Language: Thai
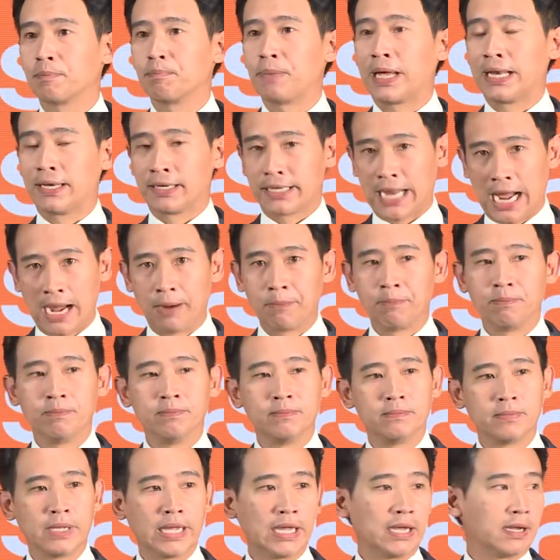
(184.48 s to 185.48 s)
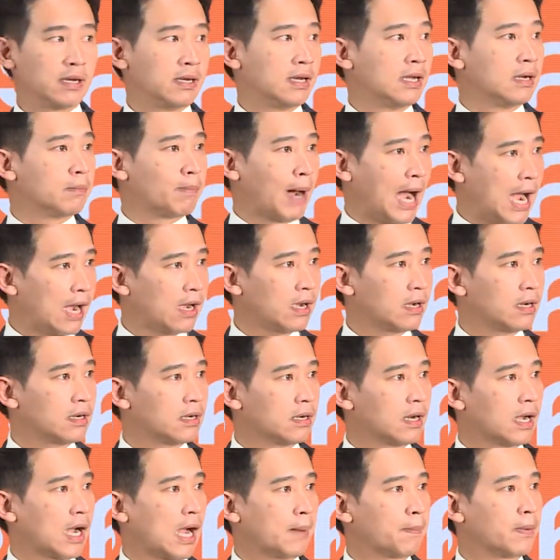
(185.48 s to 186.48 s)
เป็นธรรมอีกหนึ่งพรรค
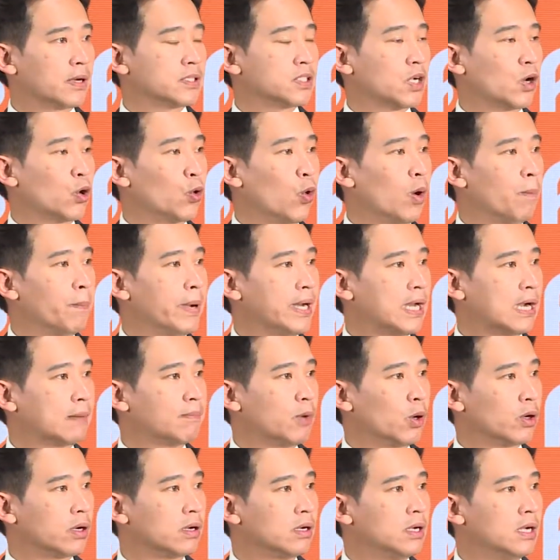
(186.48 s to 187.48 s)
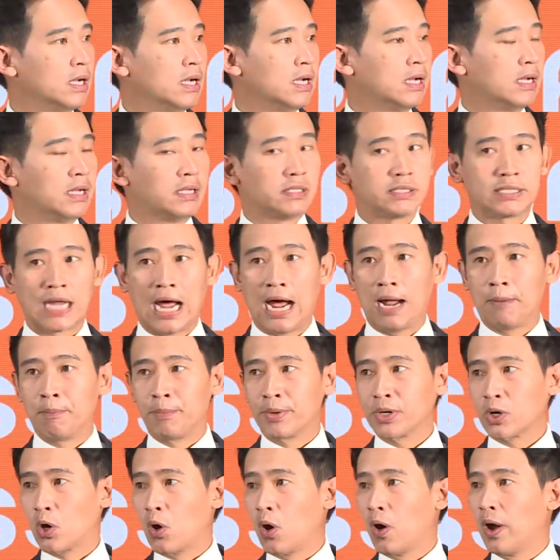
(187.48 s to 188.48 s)
นะครับก็จะรวมไปทั้งหมดสาม
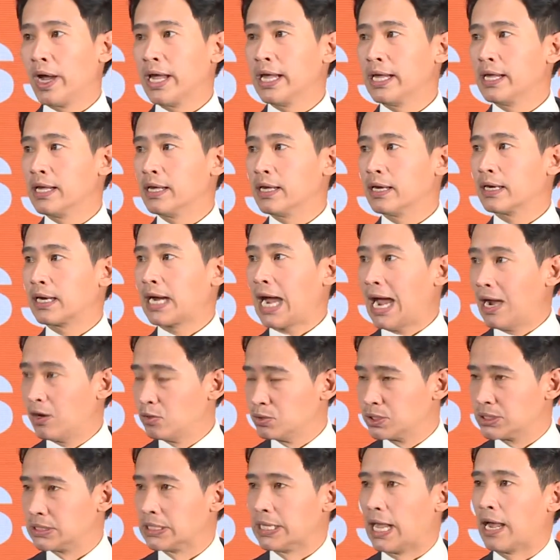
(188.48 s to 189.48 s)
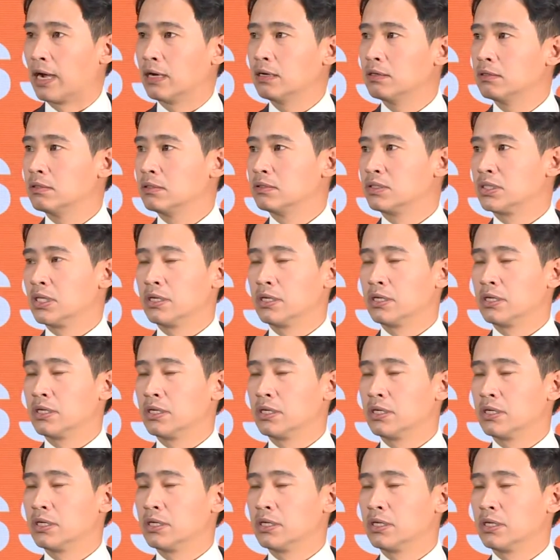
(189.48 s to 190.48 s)
ร้อยเก้าเสียงซึ่งคิด
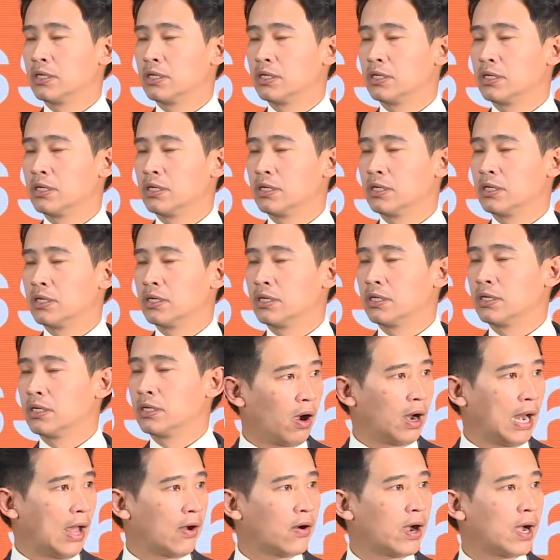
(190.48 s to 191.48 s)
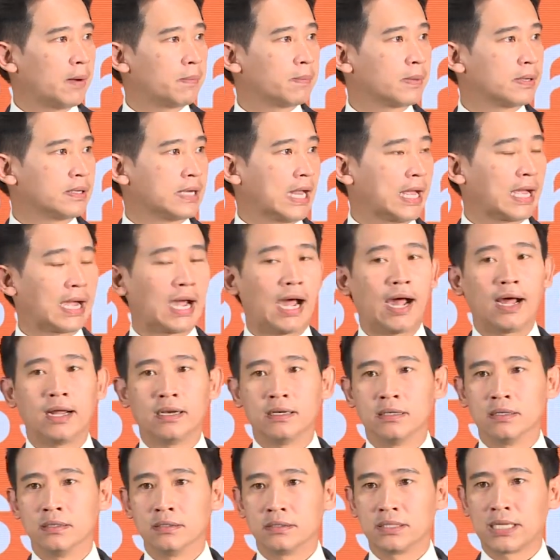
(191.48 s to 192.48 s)
ว่าเพียงพอแล้วครับในการ
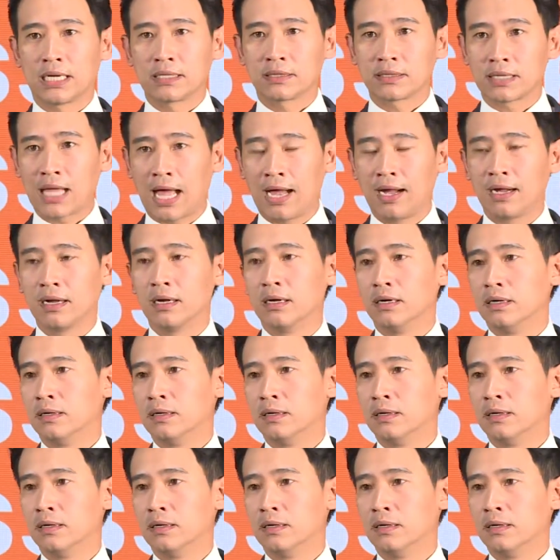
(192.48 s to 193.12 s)
จัดตั้ง